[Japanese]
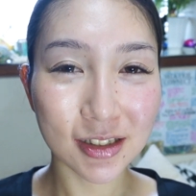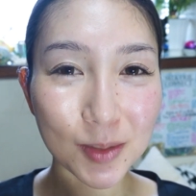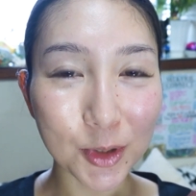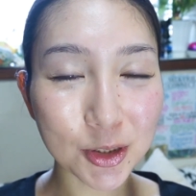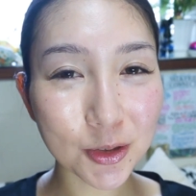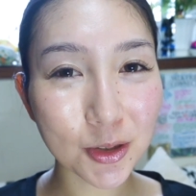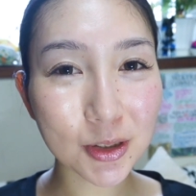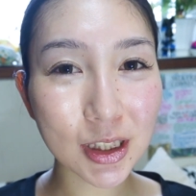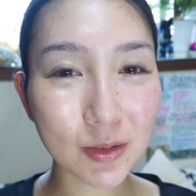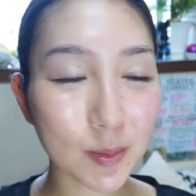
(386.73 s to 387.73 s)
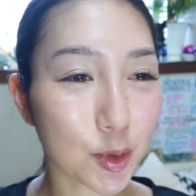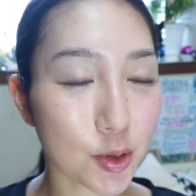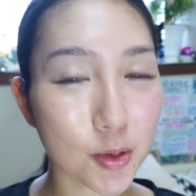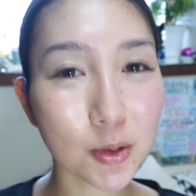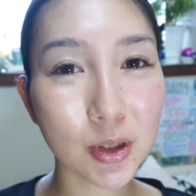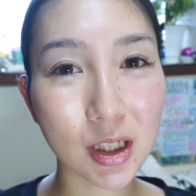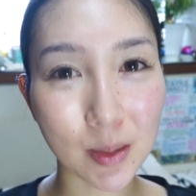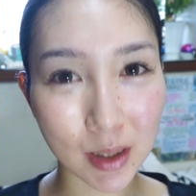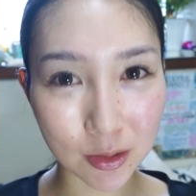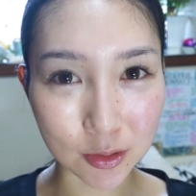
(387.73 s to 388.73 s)
でも人によってはもうちょうどいい
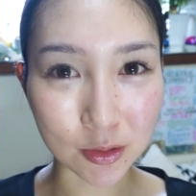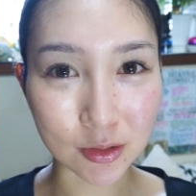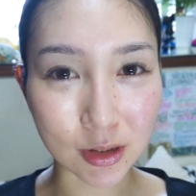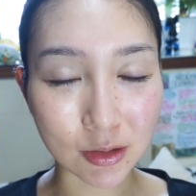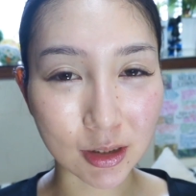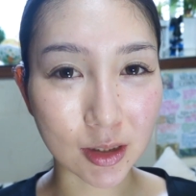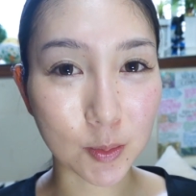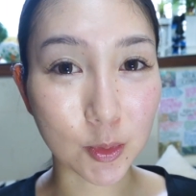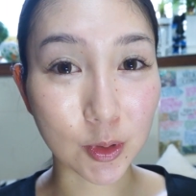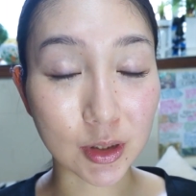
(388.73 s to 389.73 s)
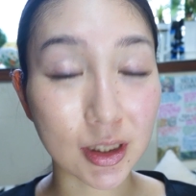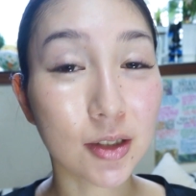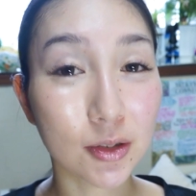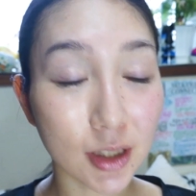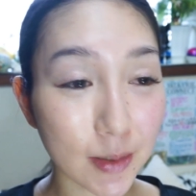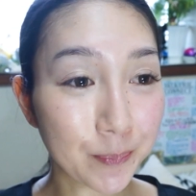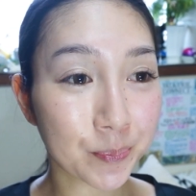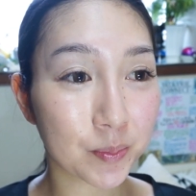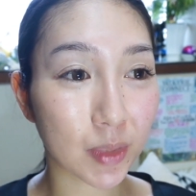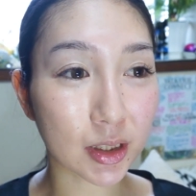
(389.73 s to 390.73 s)
カバー力っていう方もいたので、
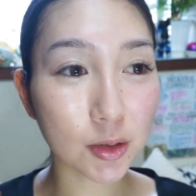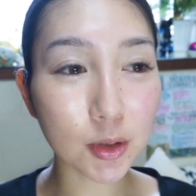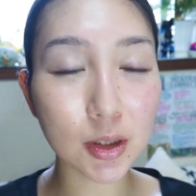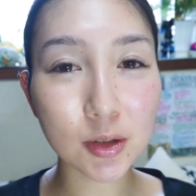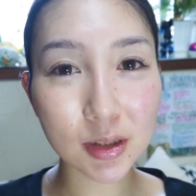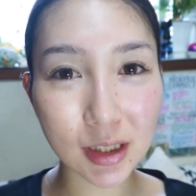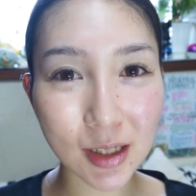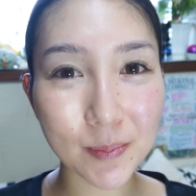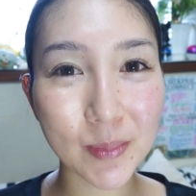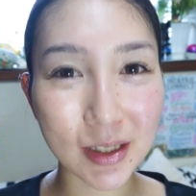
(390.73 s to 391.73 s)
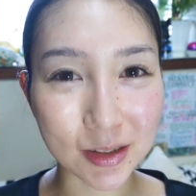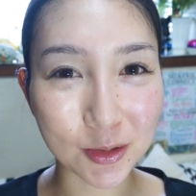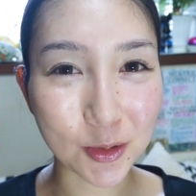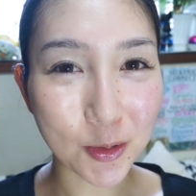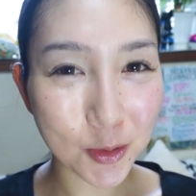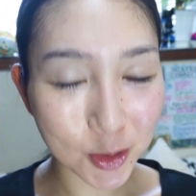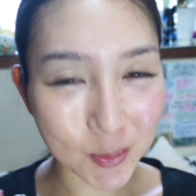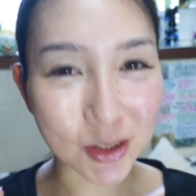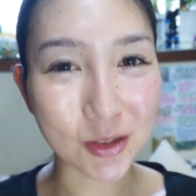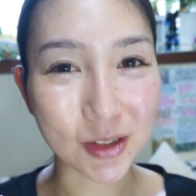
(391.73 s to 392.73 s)
まあ、人によってやっぱりその好
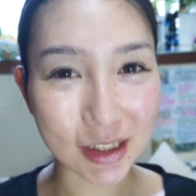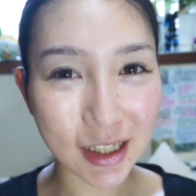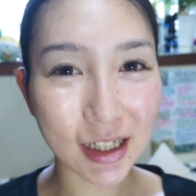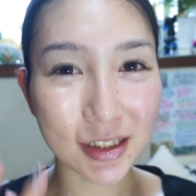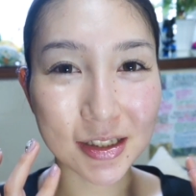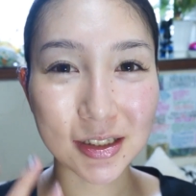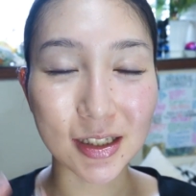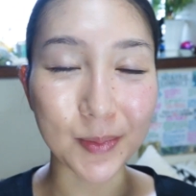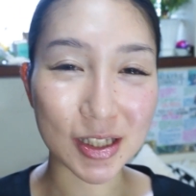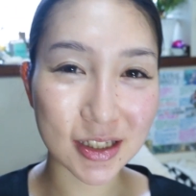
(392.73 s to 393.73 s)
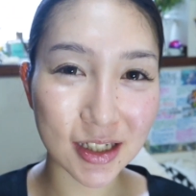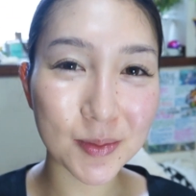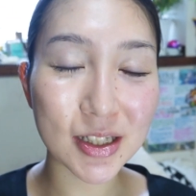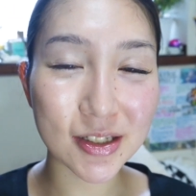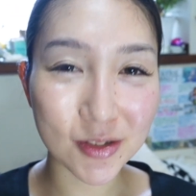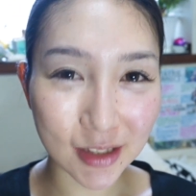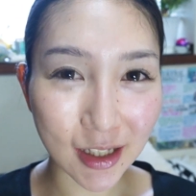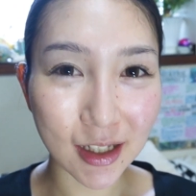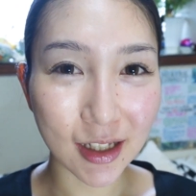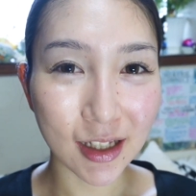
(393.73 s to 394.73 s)
みというかね肌質がやっぱ違いますので、